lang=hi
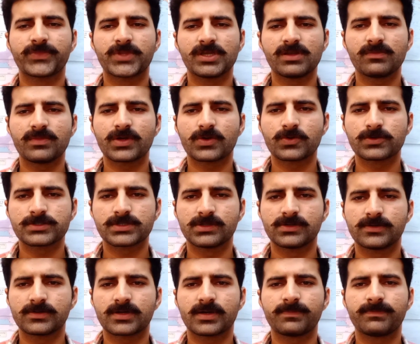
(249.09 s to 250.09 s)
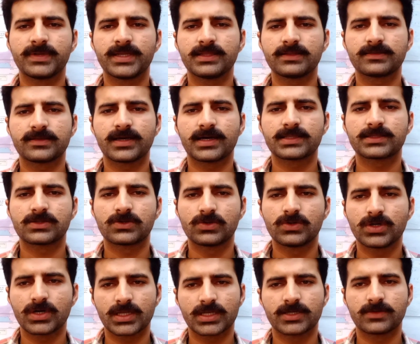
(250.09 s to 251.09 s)
दिन में कुछ लोग अपने साथ
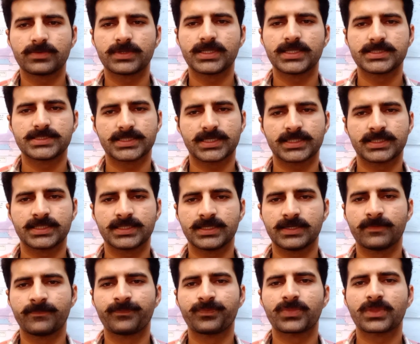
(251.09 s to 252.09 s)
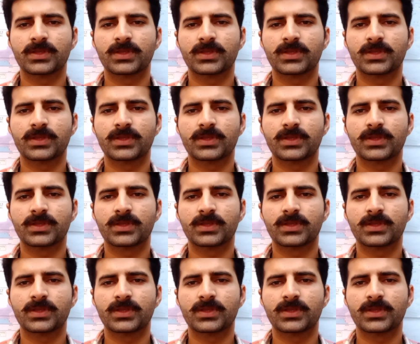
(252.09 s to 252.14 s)
डॉलर भी ले जाते हैं